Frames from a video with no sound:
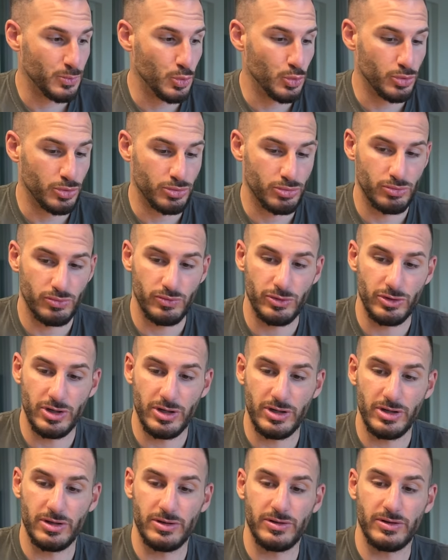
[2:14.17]
Nö, ich will
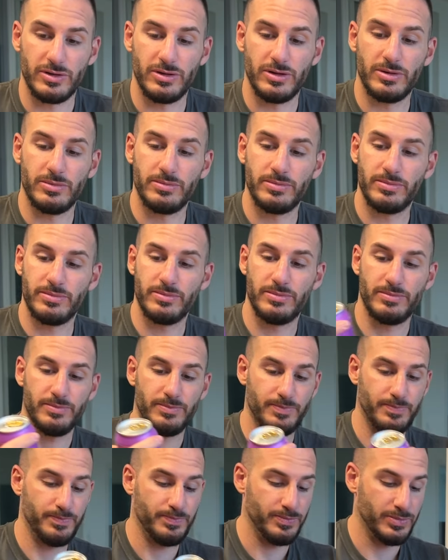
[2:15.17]
keinen Cut drin haben.
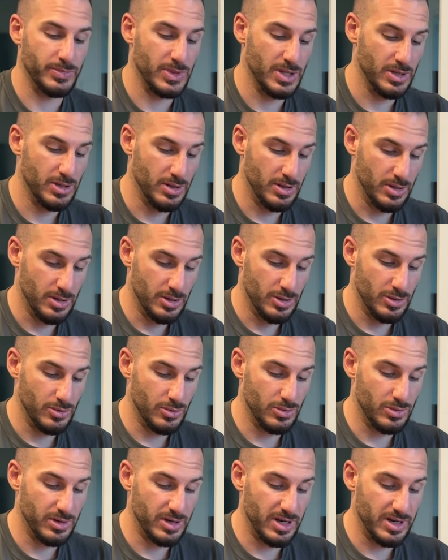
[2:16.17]

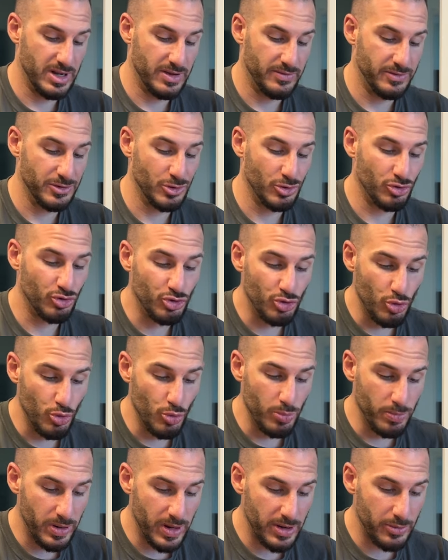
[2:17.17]
Und dann haben wir noch
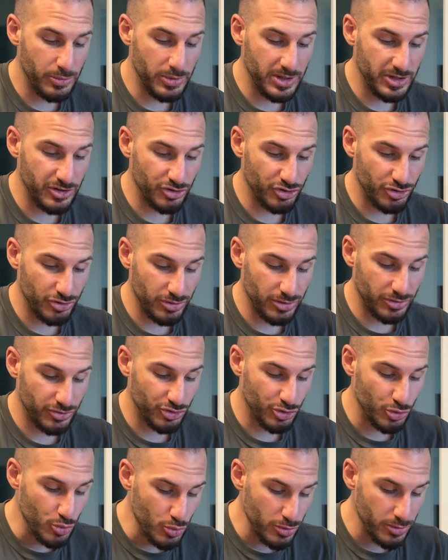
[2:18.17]
Juneberry,
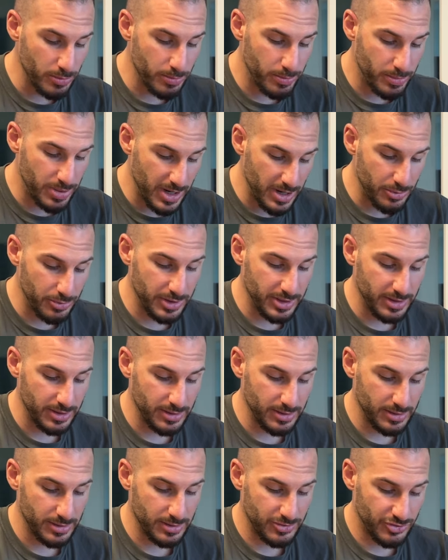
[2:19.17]

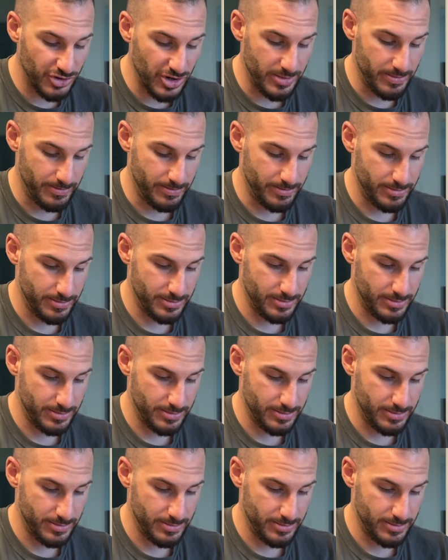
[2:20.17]
Juneberry Jam.